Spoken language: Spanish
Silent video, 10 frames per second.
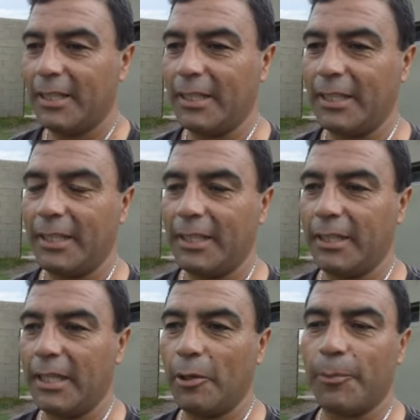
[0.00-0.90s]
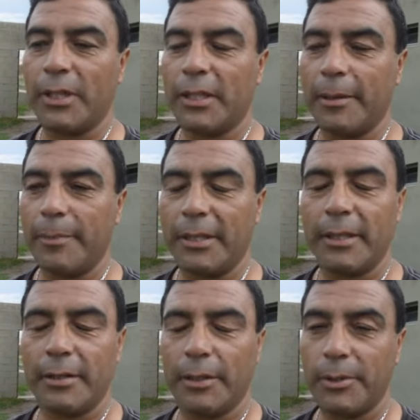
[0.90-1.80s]
y él no podía
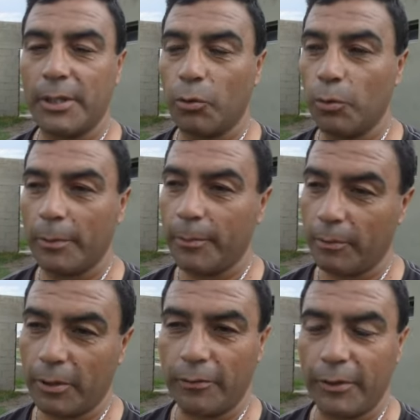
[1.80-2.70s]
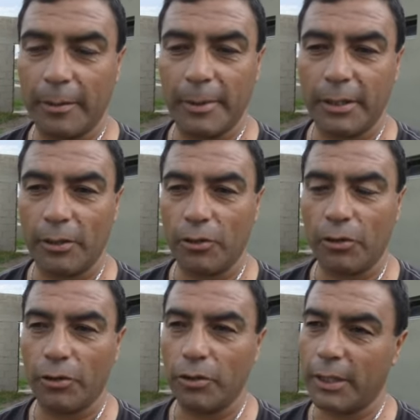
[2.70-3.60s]
desprenderse de Villa Cuba, pero bueno, finalmente lo
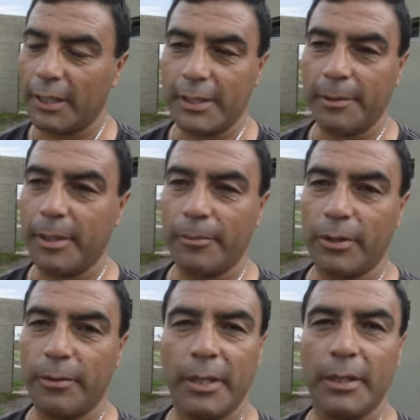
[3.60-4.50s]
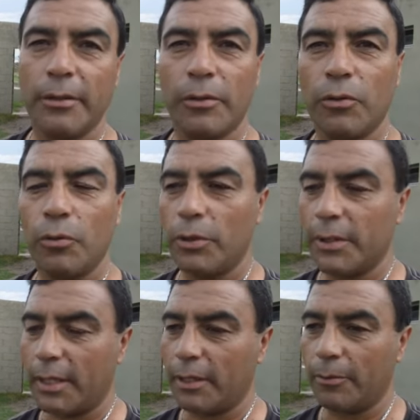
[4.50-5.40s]
logró y ayer mismo ni bien tuvo
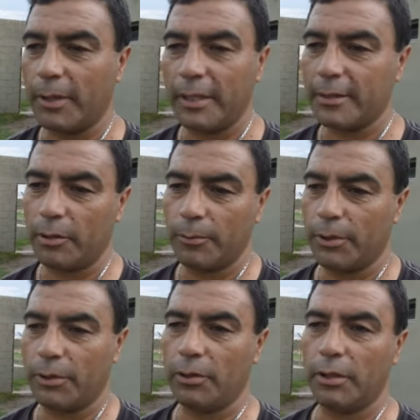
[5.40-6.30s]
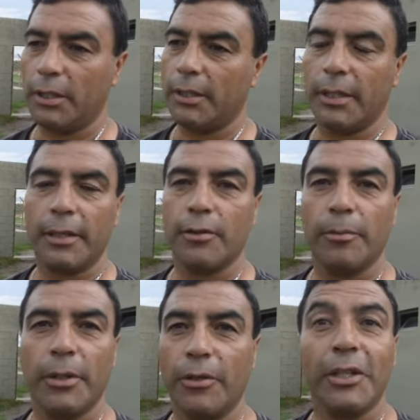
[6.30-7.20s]
esa novedad, se comunicó y le dije,
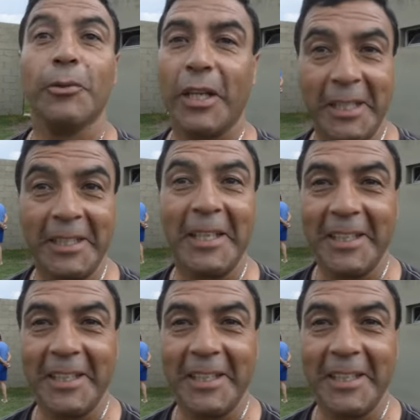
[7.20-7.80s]
tome el colectivo y acá está.